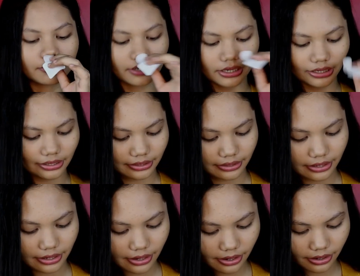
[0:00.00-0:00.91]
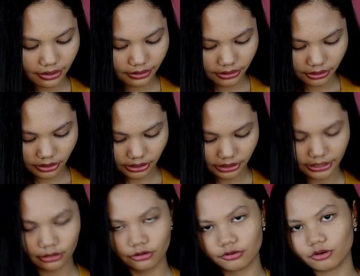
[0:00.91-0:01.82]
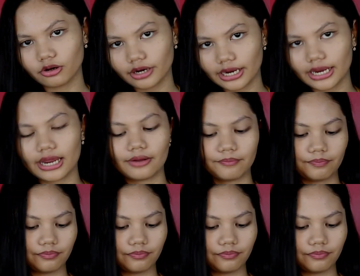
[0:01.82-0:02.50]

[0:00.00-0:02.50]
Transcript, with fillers: oke oke oke ya